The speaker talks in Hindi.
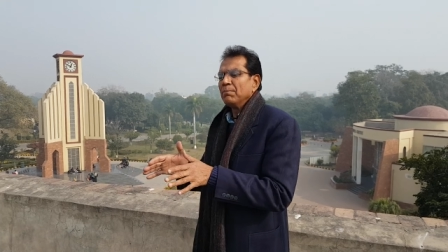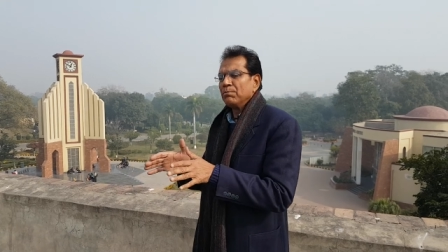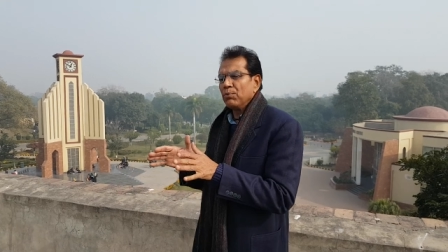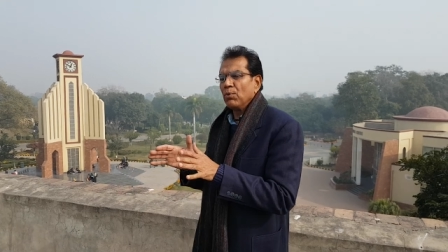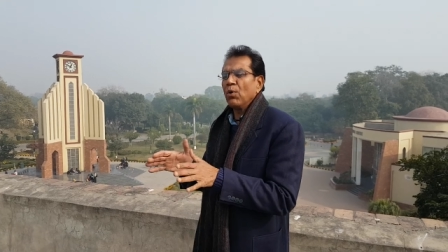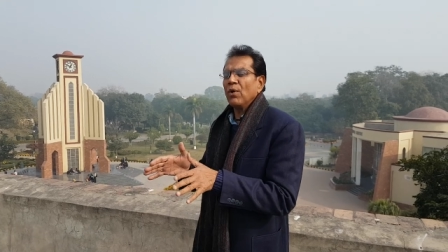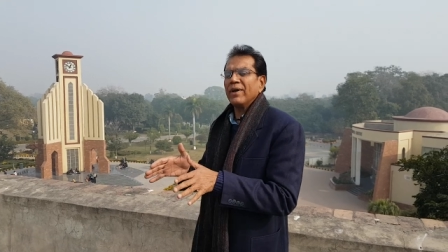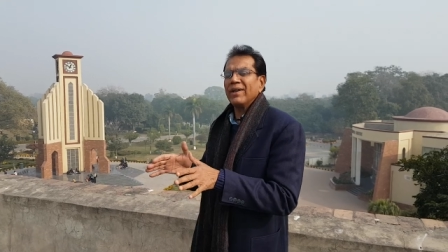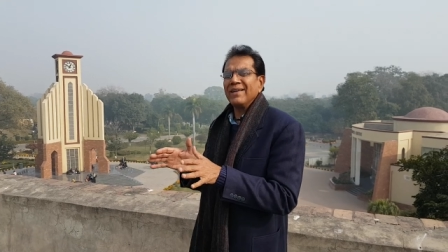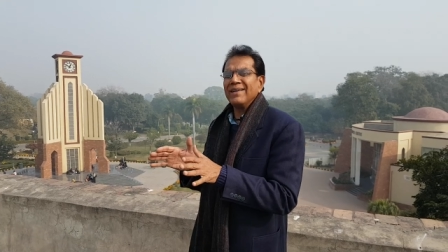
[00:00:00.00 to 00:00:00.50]

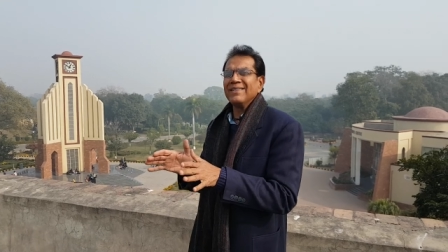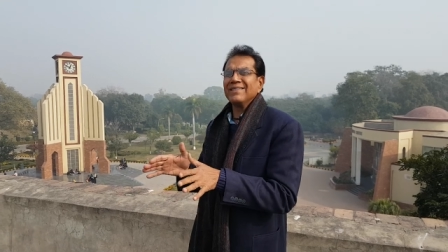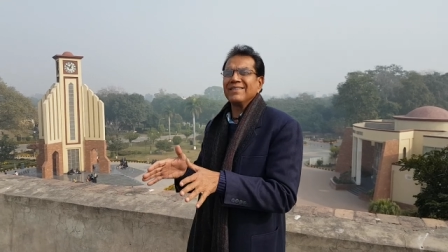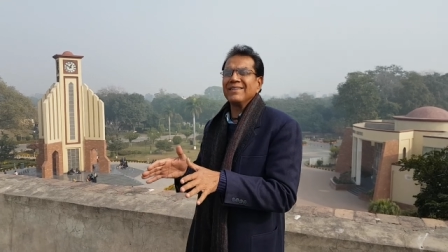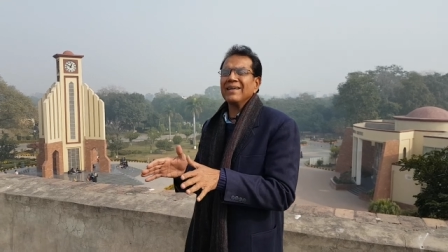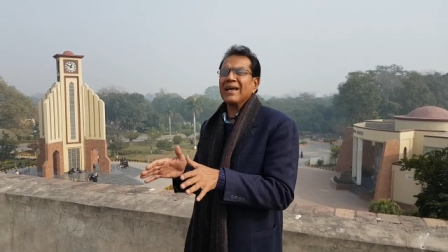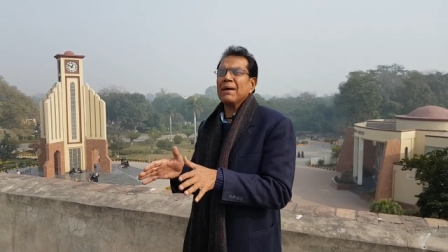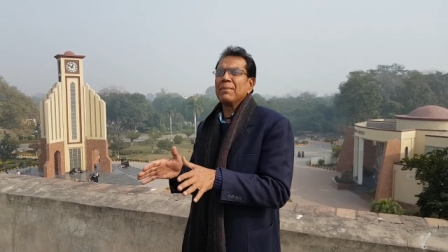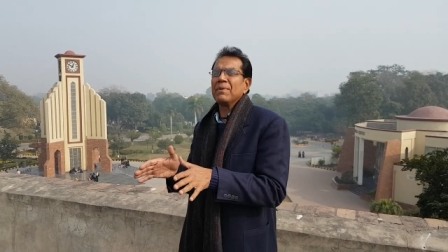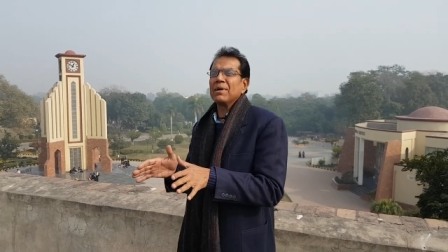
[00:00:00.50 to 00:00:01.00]
पुअर
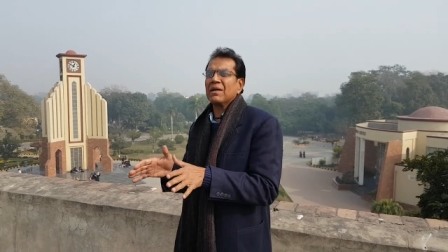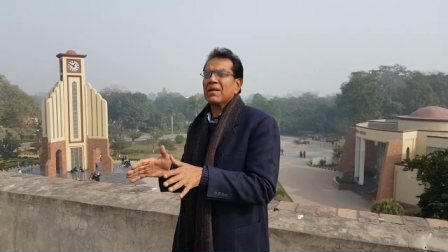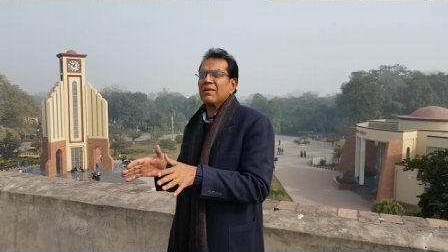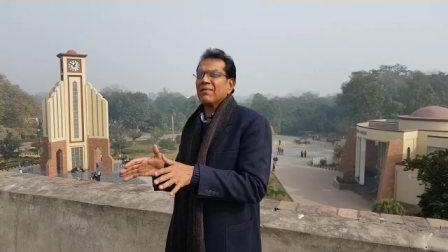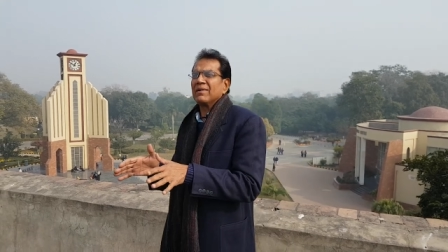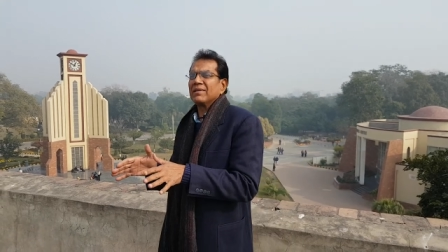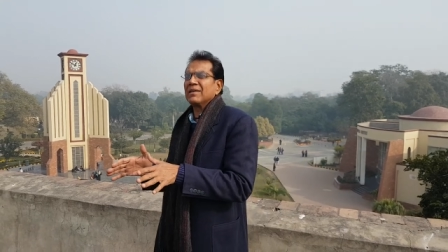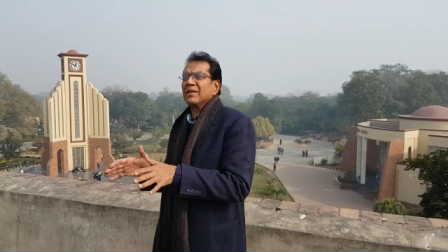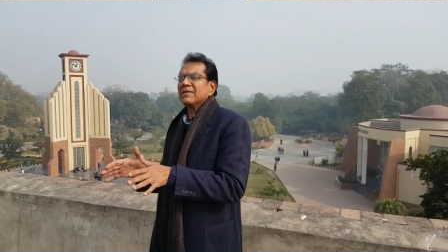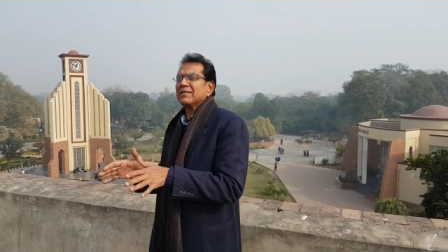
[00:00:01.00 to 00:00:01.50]
ईटिंग हैबिट की
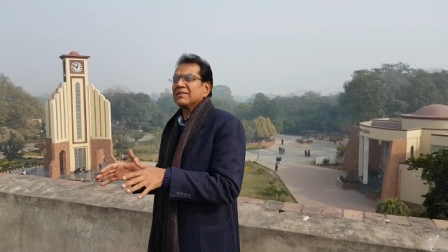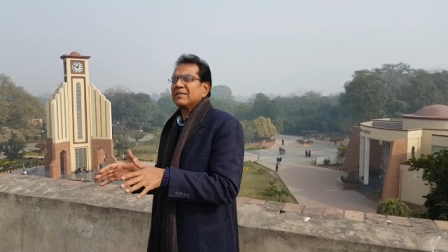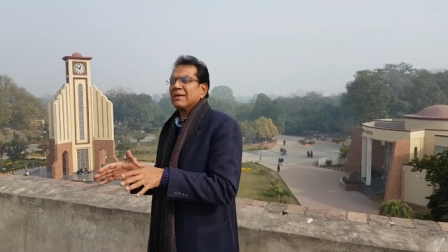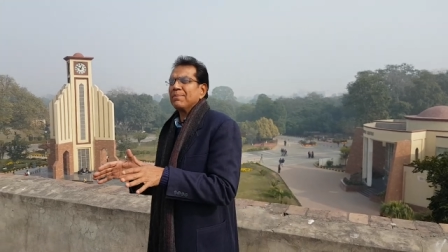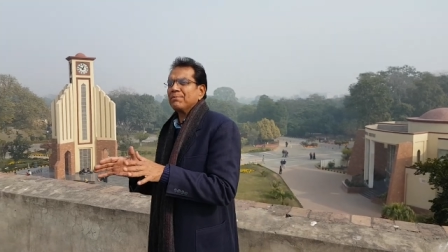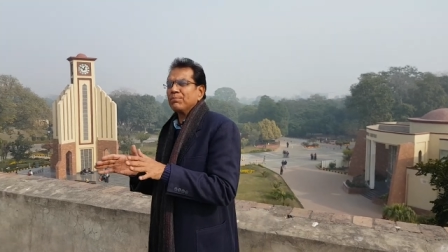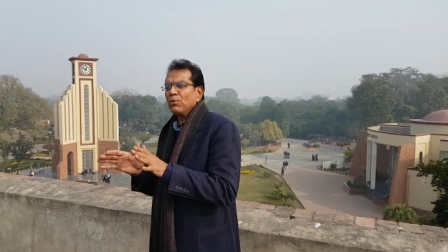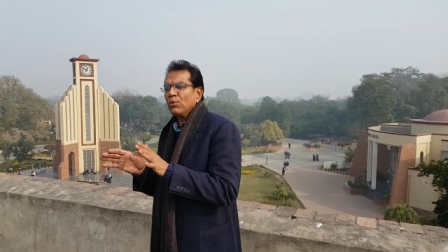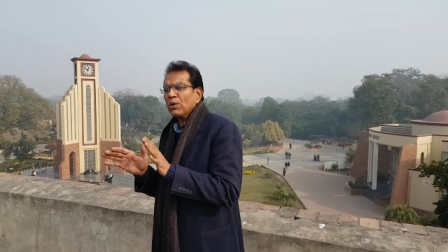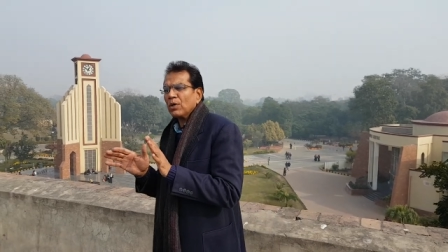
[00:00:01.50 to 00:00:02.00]
वजह से
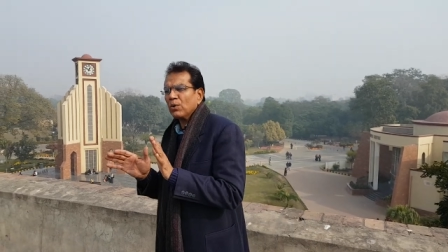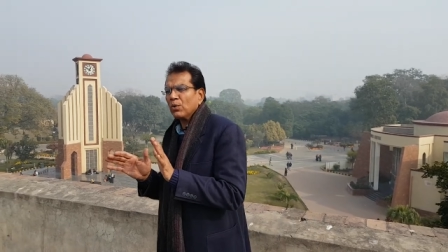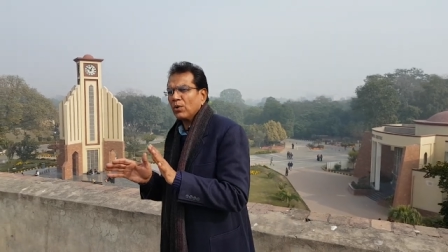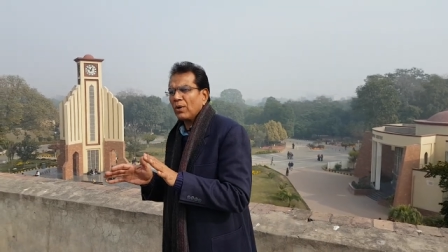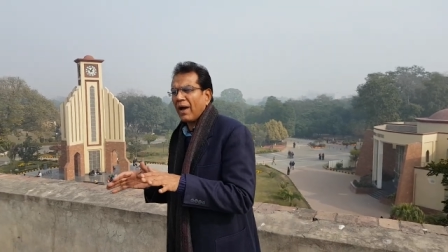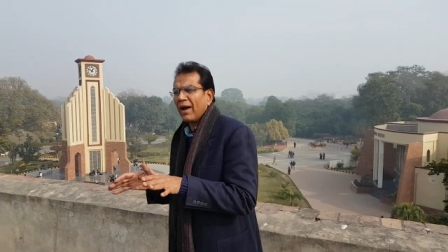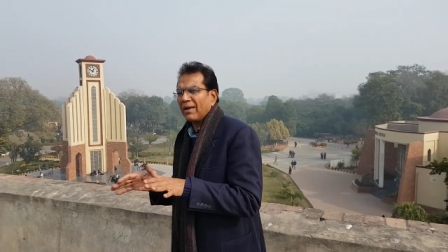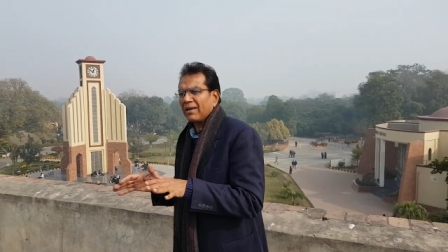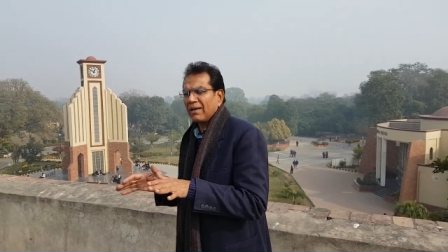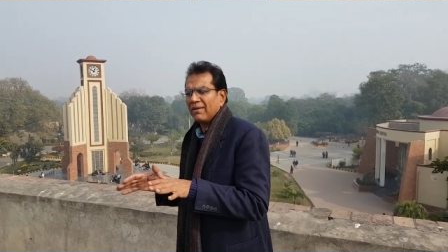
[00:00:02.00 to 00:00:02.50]
पुअर
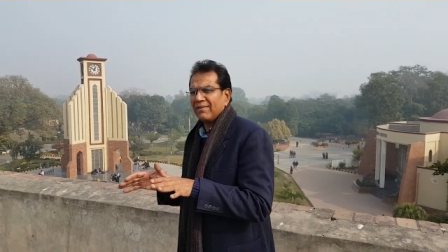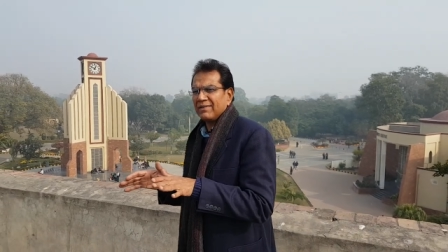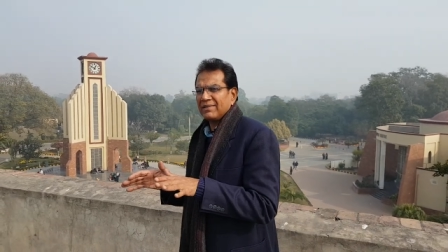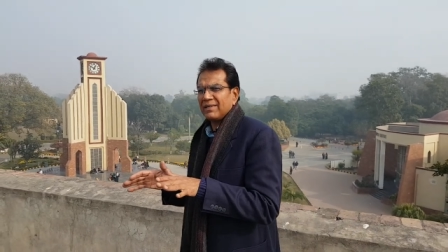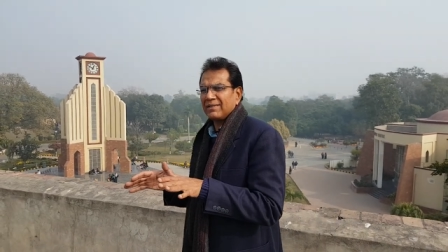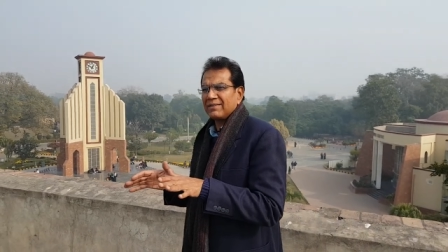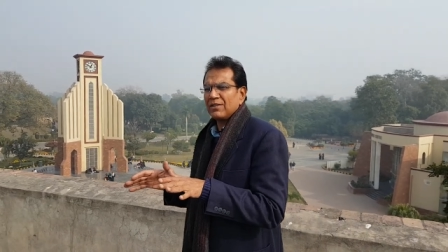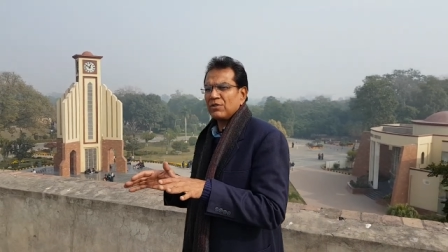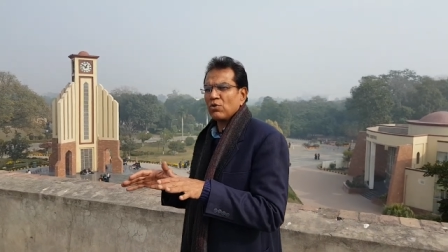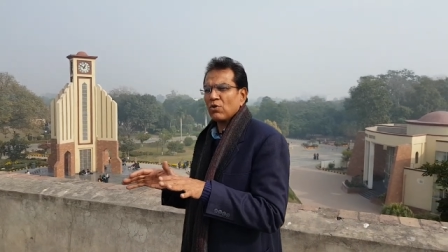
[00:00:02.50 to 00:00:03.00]
खुराक की
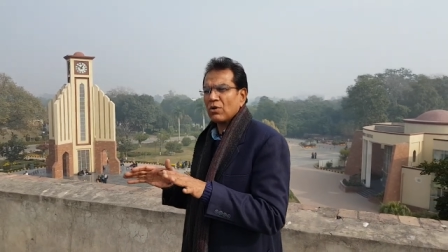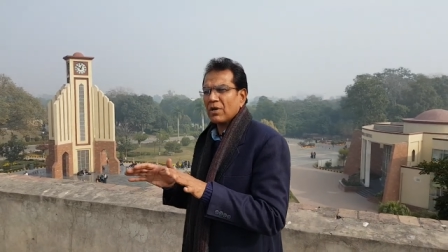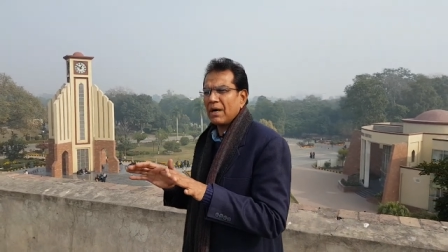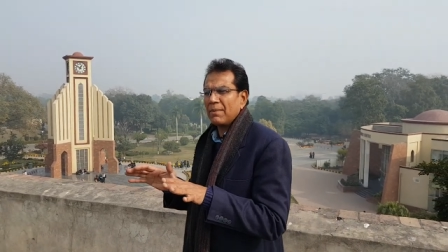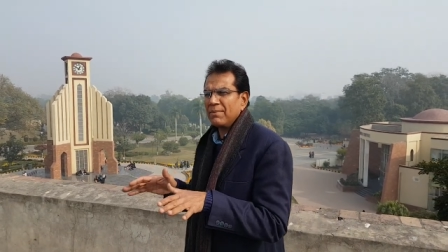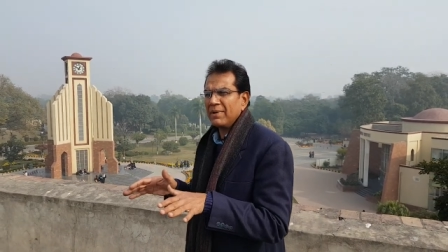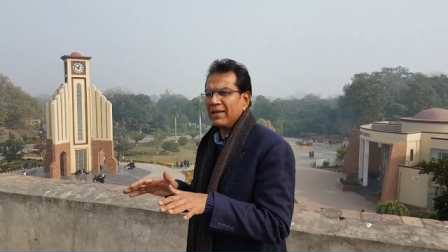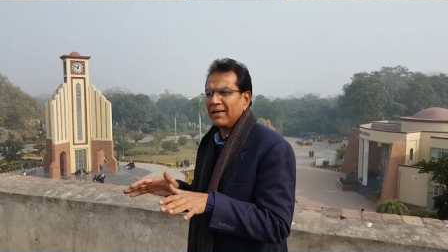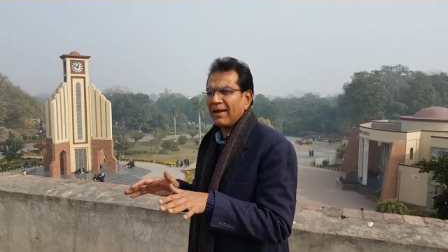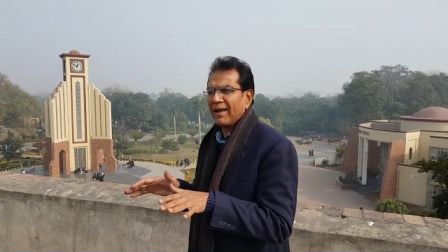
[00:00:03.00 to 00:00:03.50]
वजह से जो
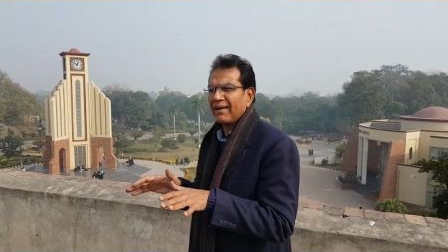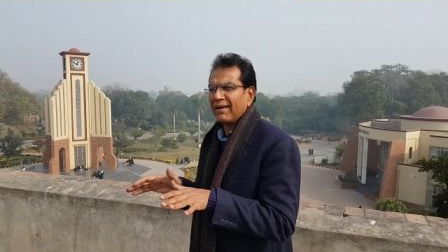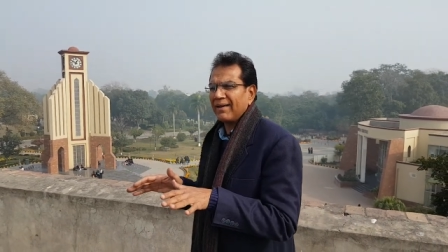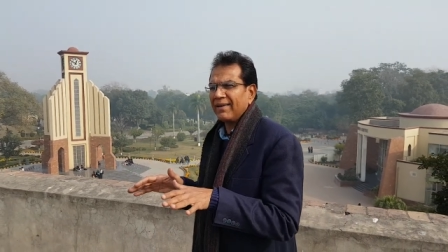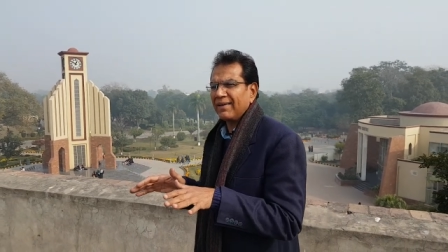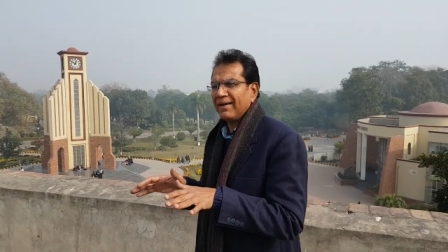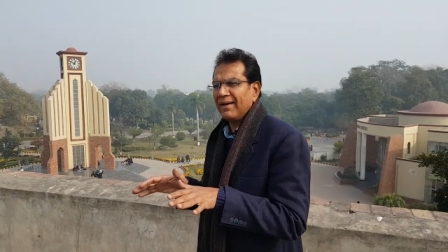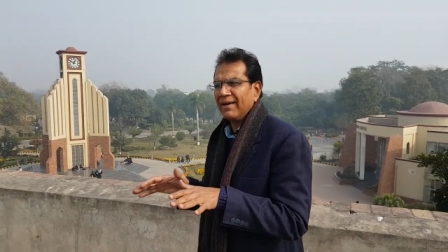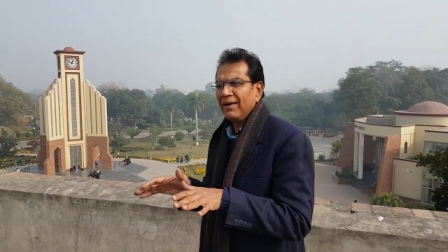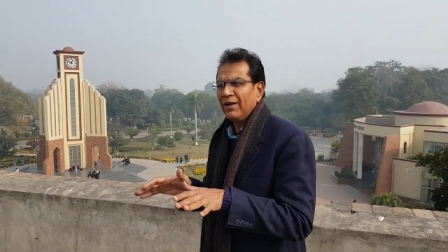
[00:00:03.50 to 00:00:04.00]
कमी रह
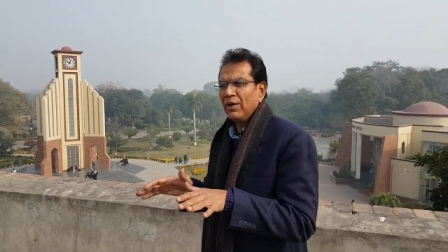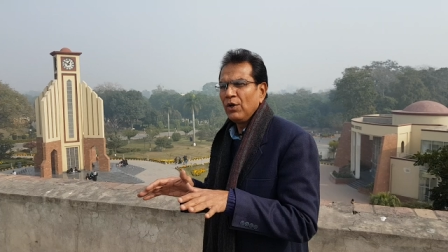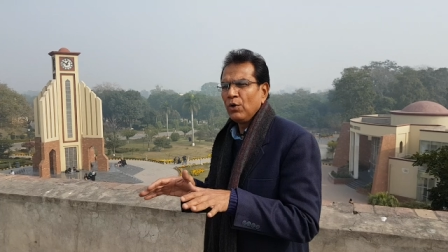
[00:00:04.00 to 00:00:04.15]
गई है